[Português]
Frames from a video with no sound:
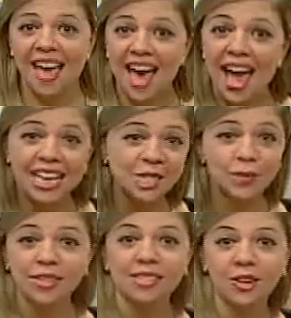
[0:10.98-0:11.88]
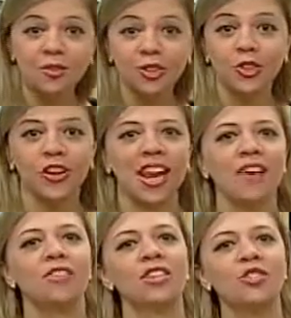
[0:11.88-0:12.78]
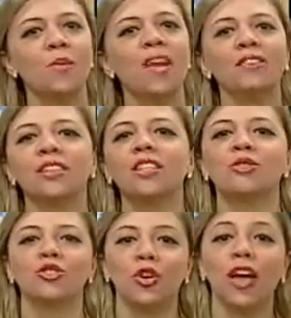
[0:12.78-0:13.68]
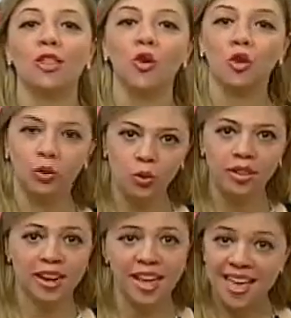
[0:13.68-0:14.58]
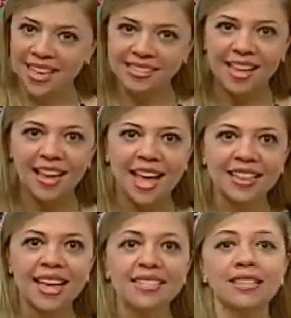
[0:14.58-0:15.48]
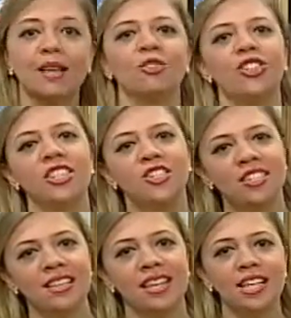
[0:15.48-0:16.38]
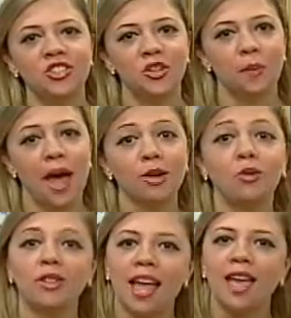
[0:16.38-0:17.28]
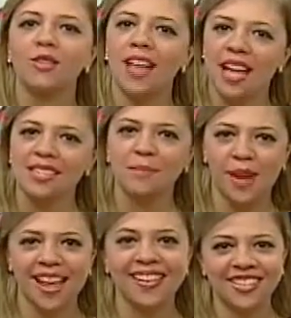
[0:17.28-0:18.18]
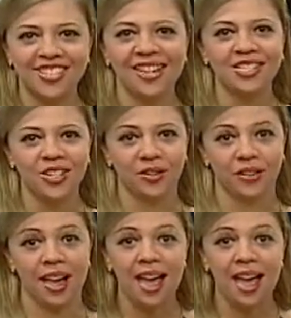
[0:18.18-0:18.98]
A exposição fotográfica sobre a vida do jogador Dutra está em cartaz até o dia 17 de maio no térreo da Assembleia Legislativa.